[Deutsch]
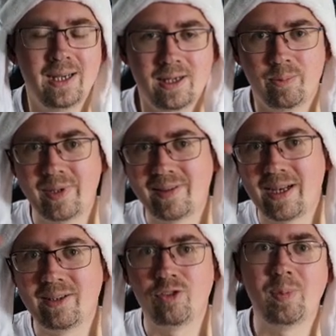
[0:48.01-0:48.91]
um das
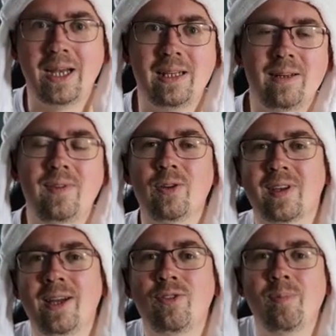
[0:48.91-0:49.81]
halt entsprechend in Videos
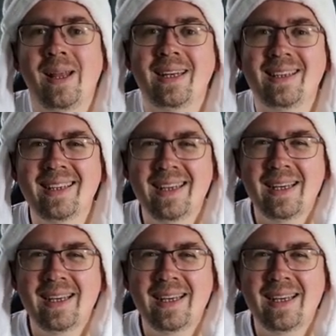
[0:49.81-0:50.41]
einzublenden.